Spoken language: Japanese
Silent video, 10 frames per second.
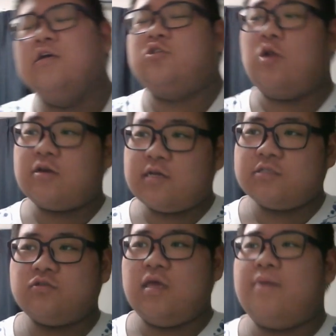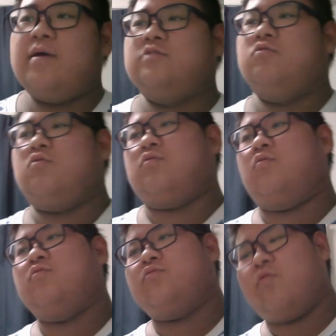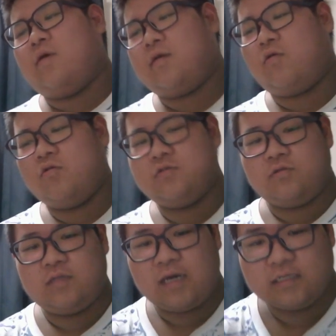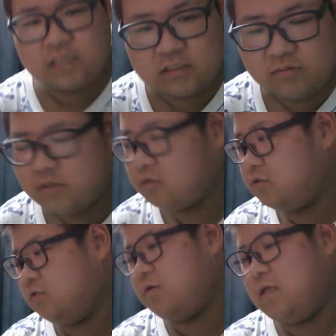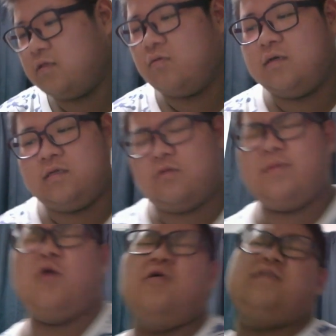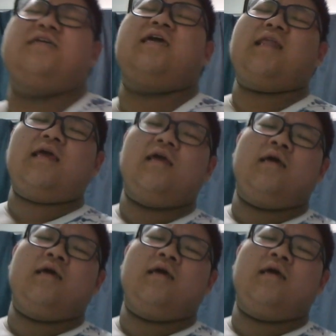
それくらいちょっとやばい状況で、本当はね、こういうのってなんか成人病の薬とかやった方がいいんだけど、病院に行けない。